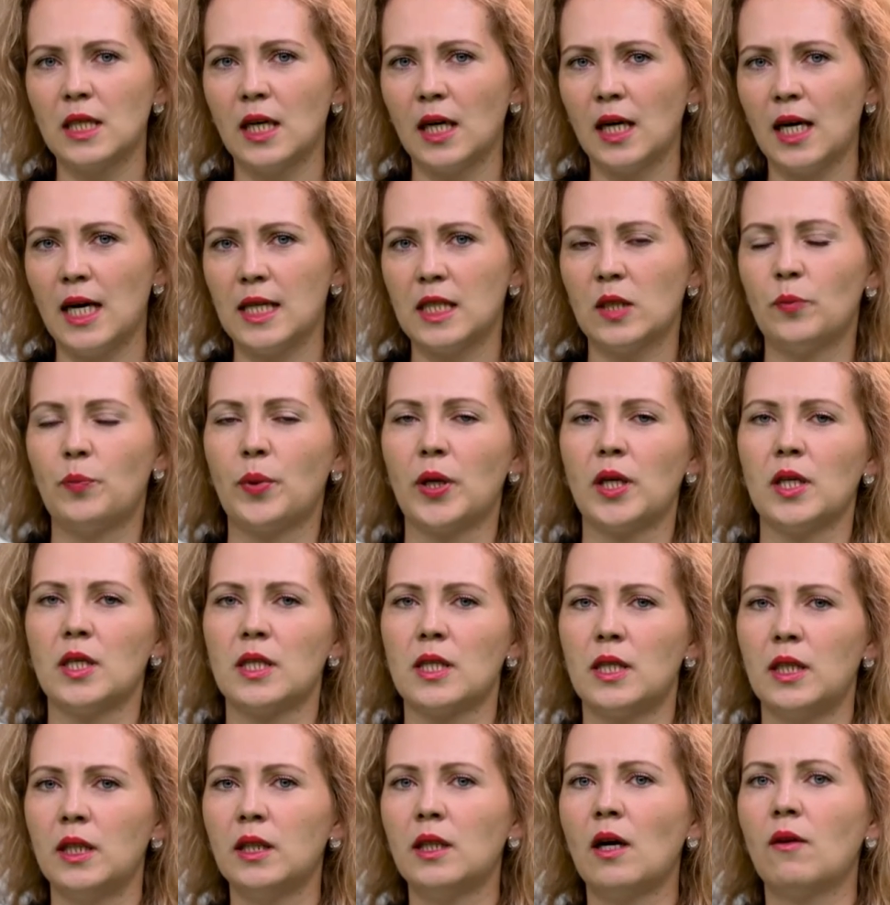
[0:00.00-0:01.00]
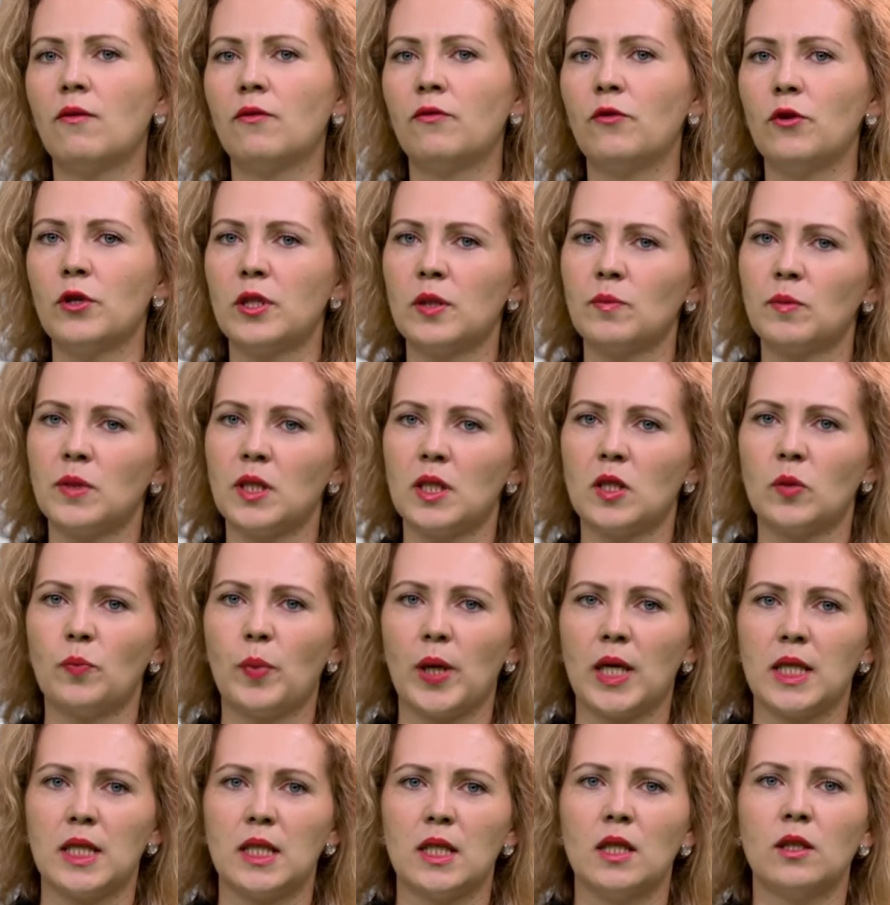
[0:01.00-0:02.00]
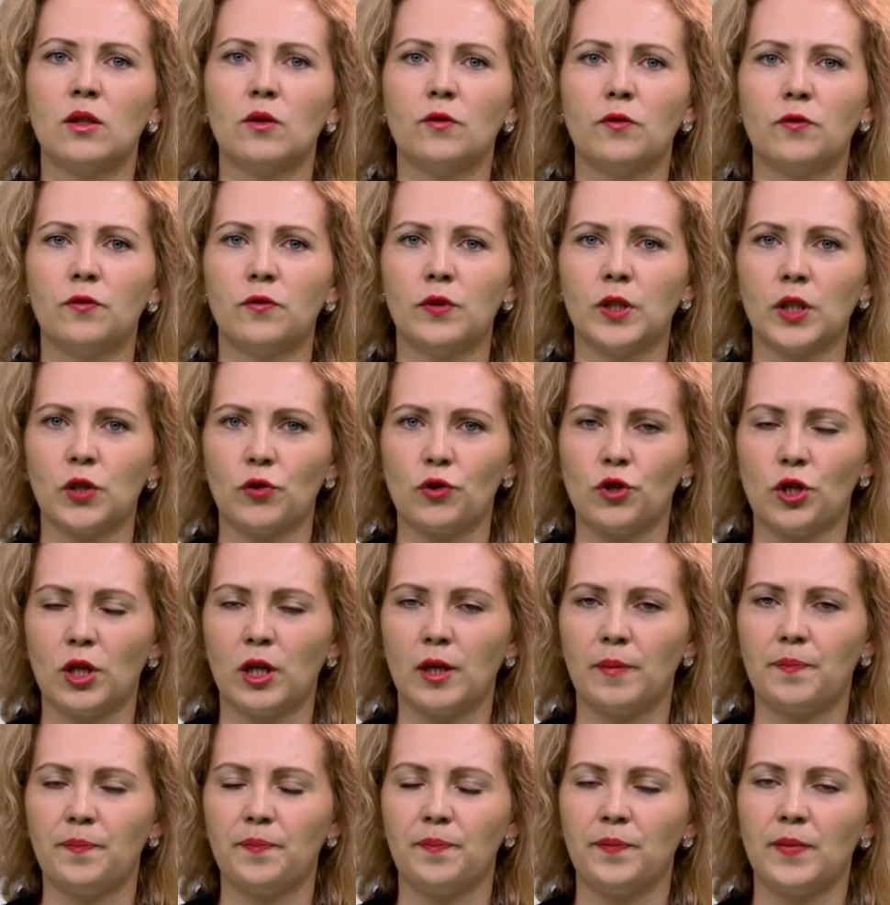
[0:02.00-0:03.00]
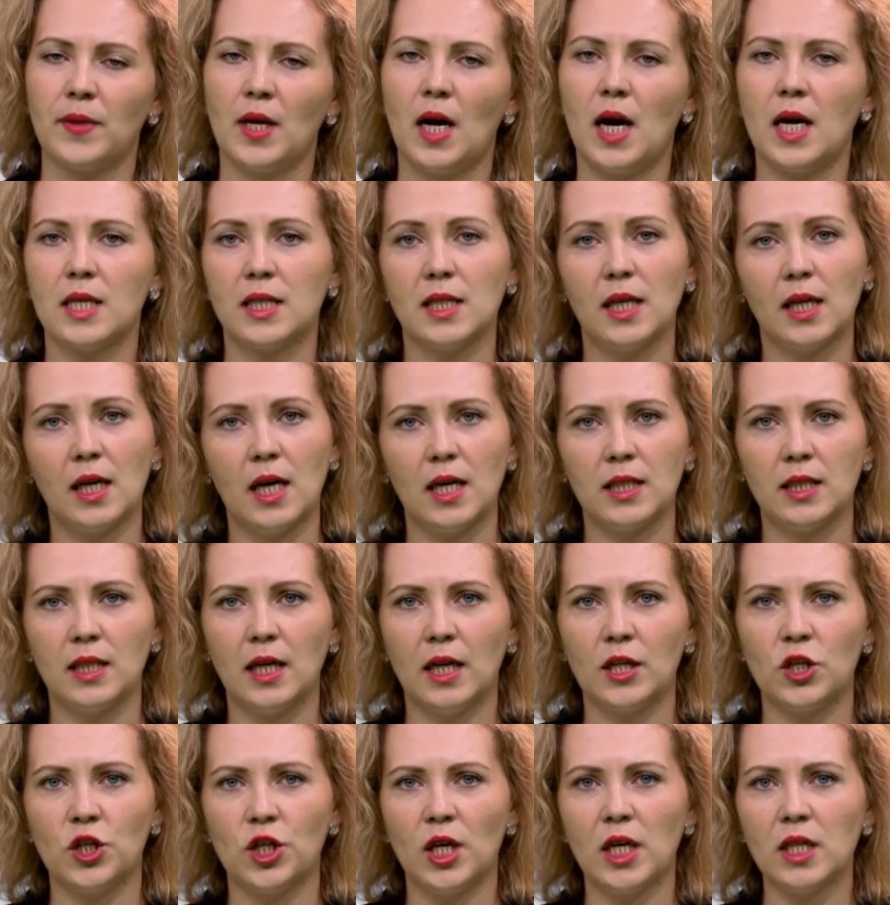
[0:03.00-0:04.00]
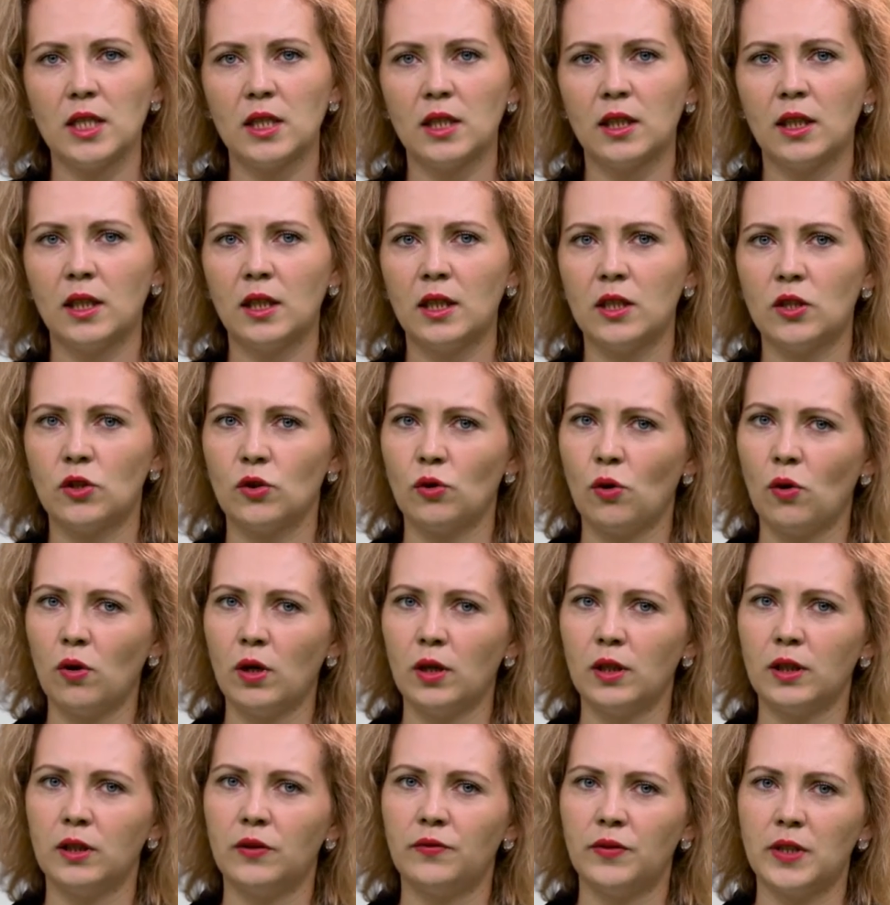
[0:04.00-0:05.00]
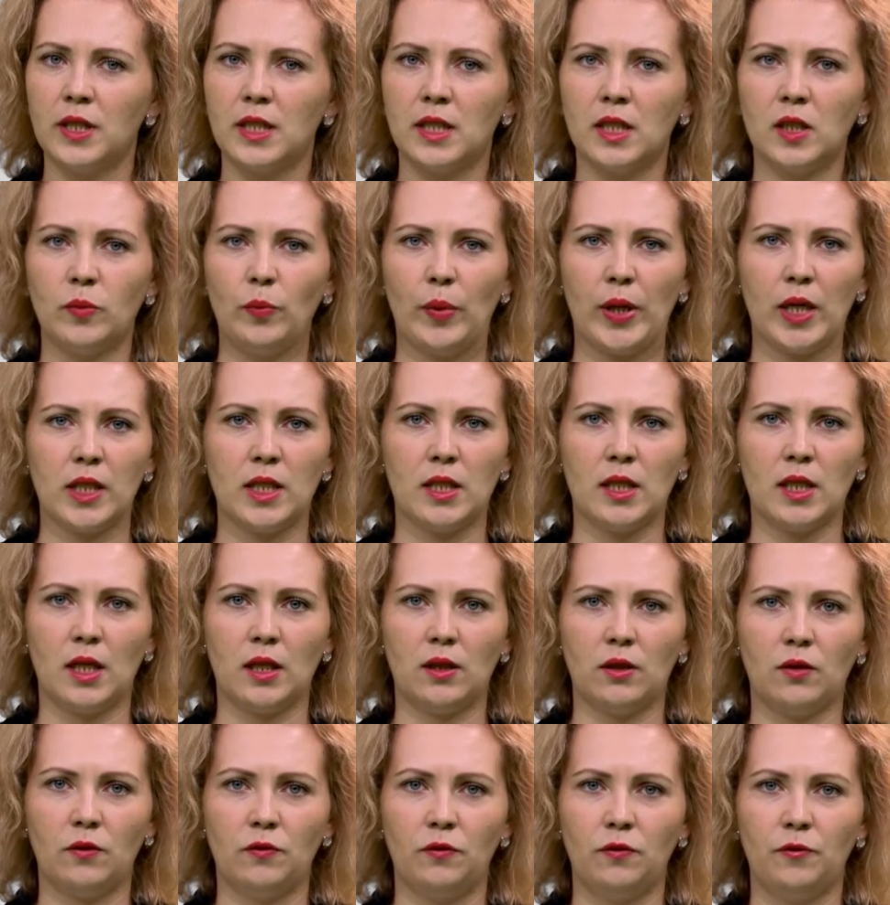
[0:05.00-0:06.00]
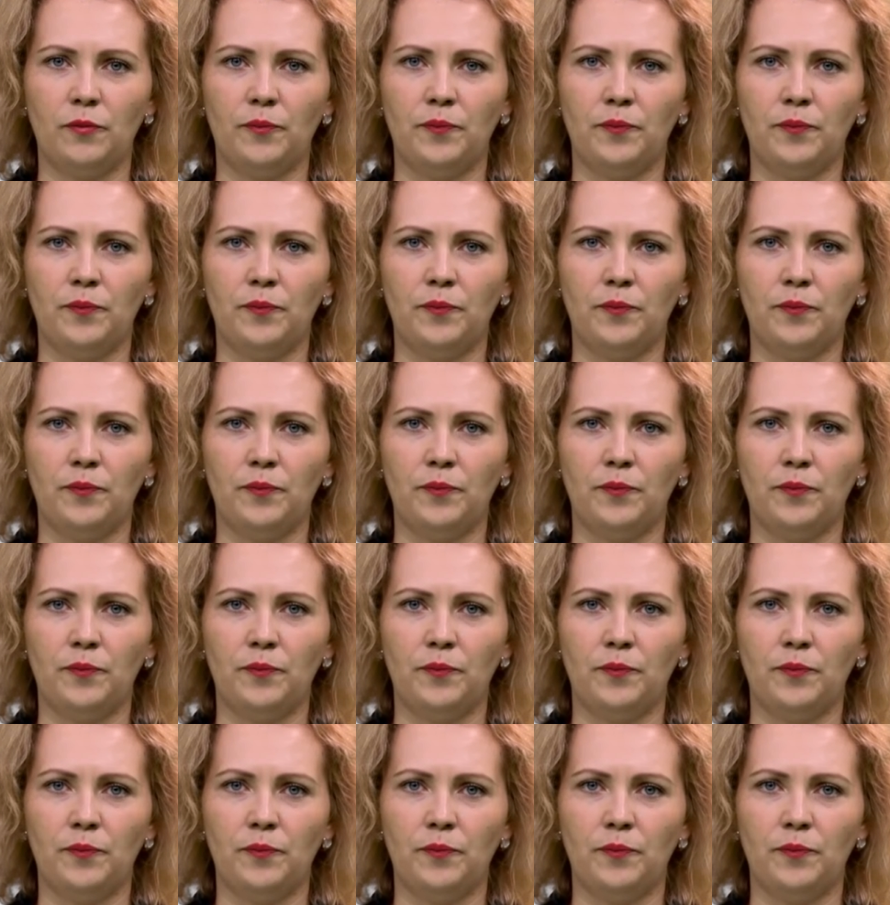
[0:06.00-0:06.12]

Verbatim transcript: заказы принесли нам 80% выручки, а заказы от частных лиц около 20%.